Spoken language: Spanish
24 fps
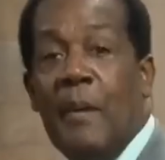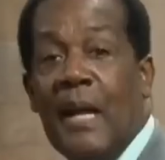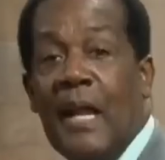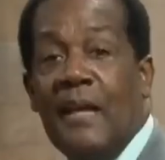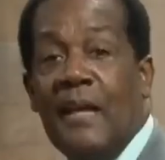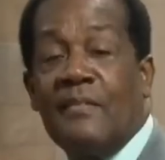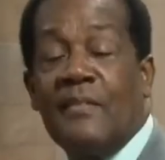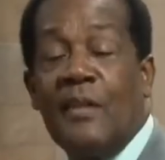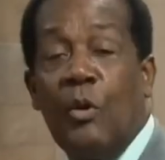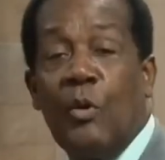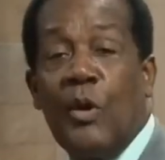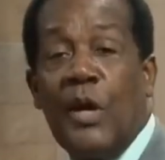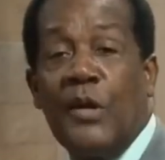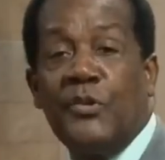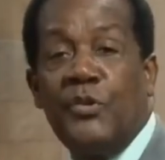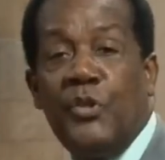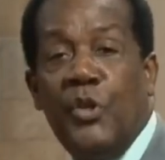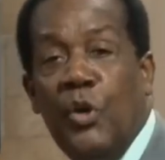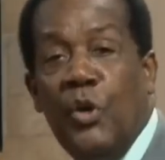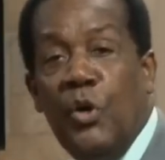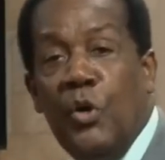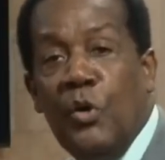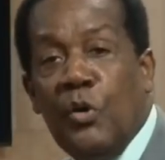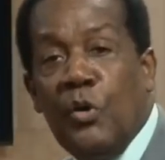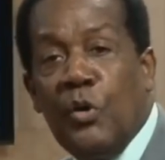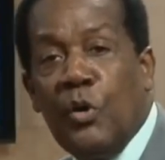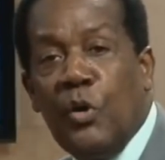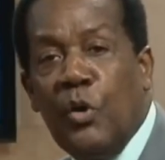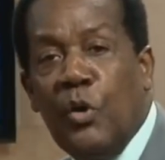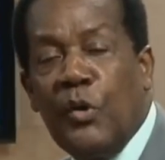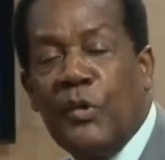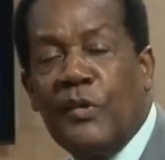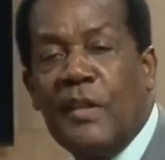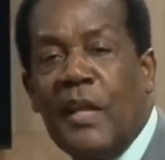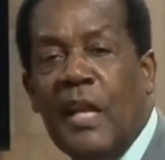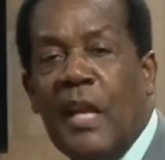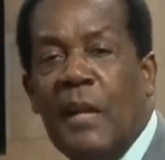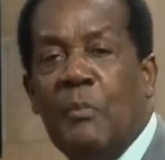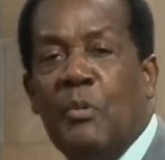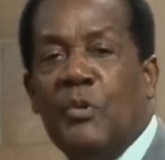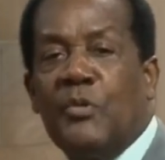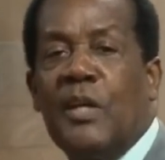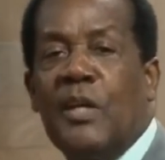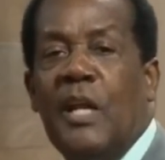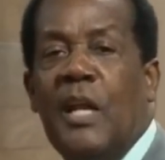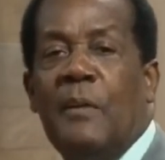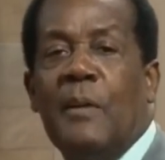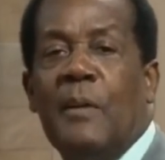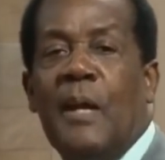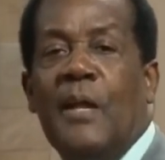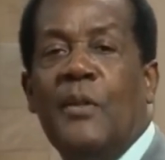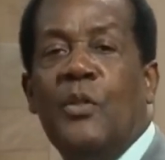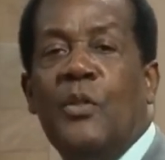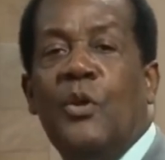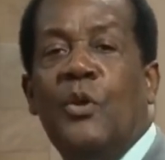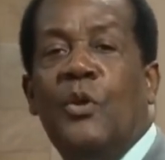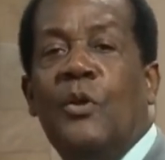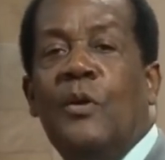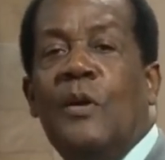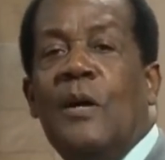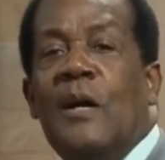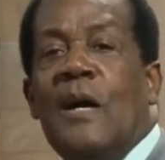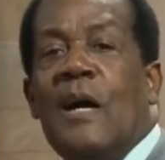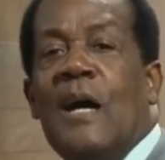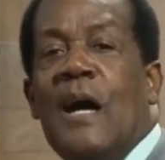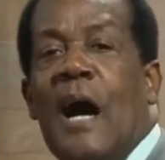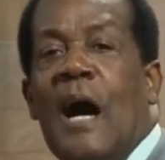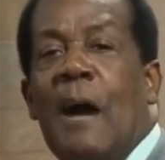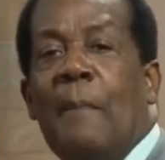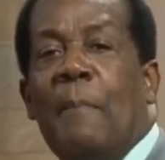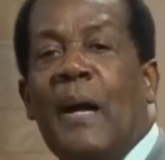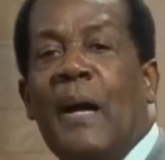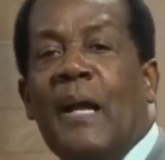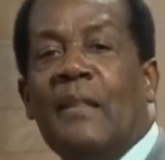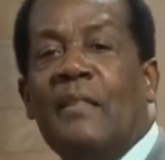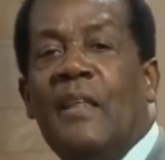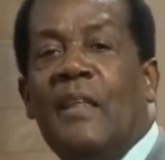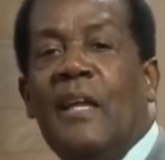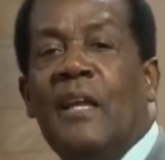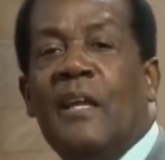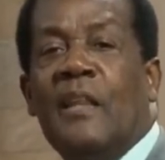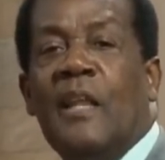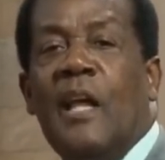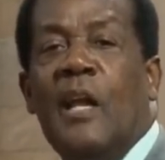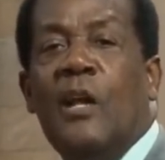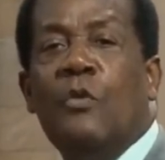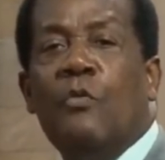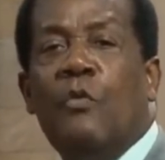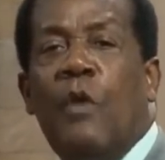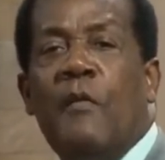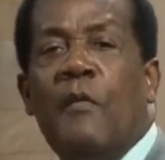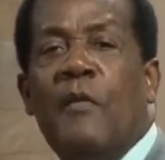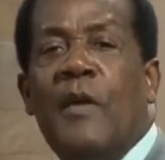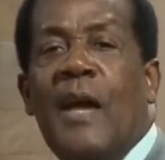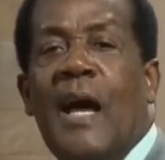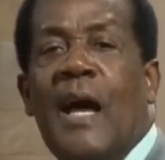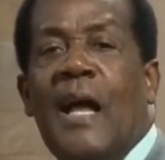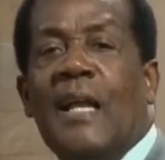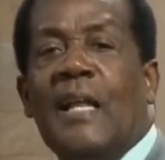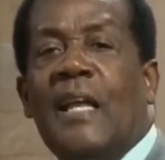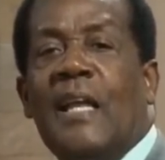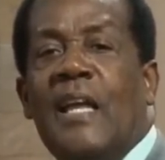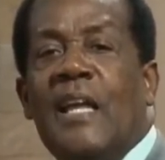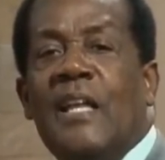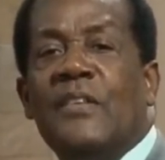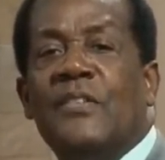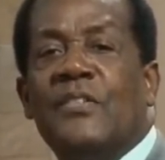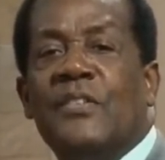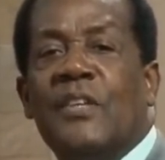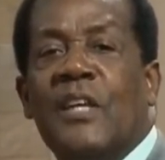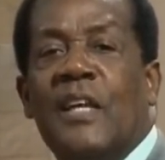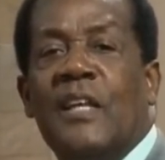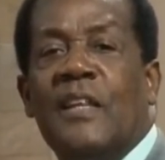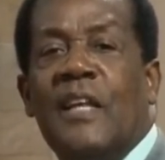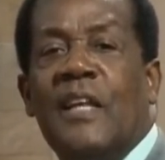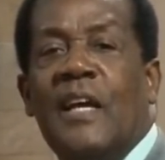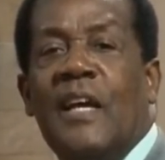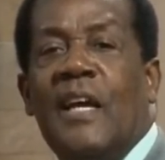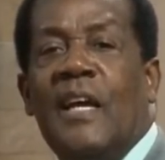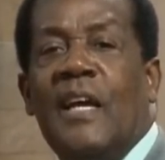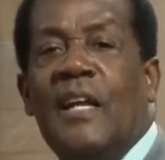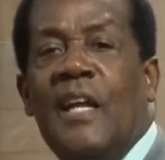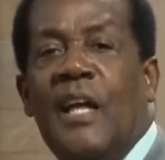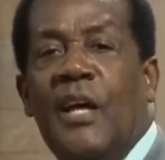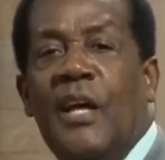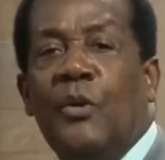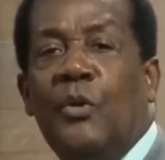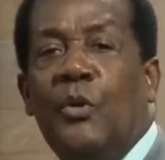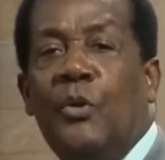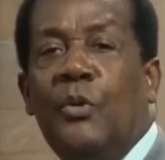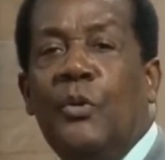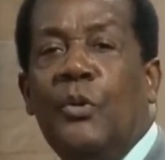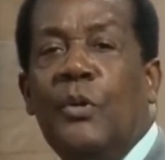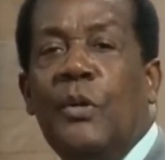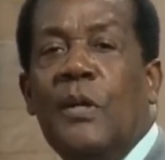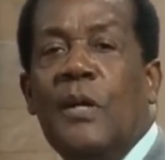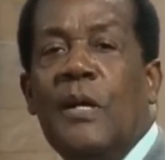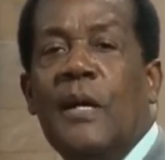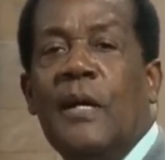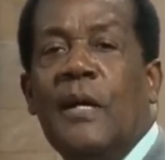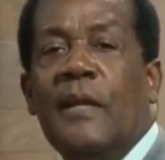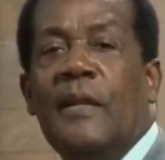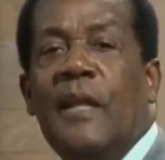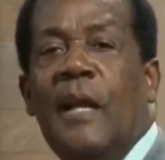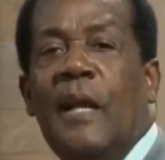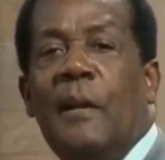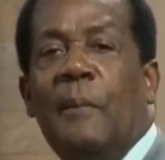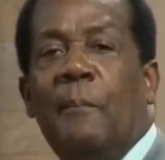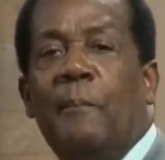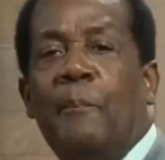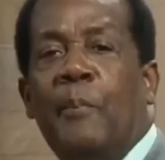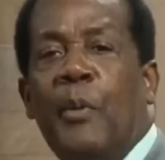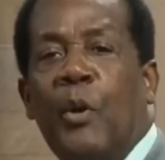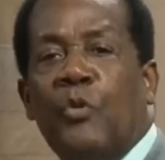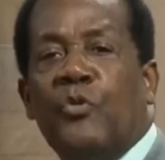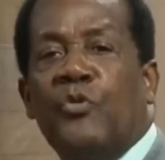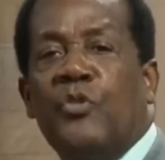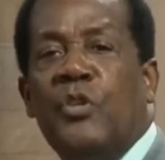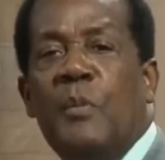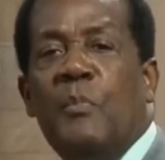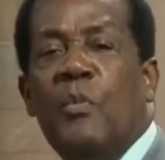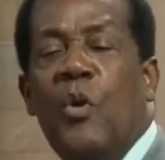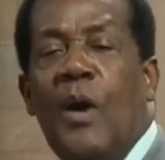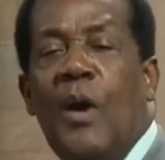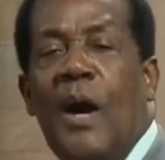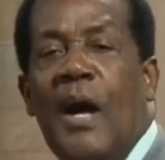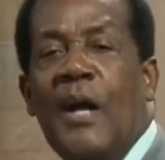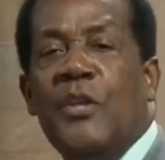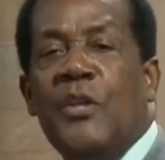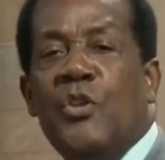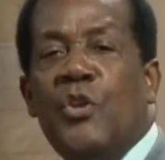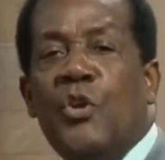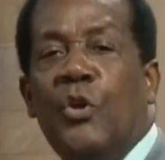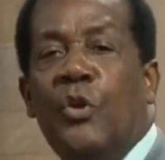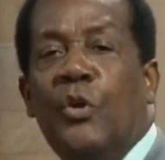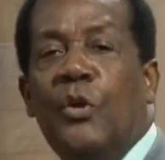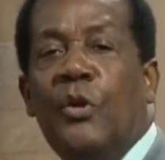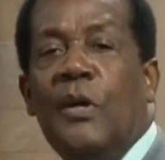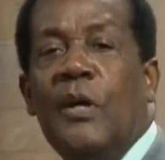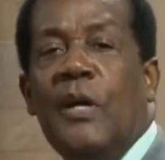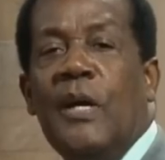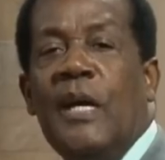presentamos al superintendente de las Asambleas de Dios de Panamá, Reverendo Lowell David,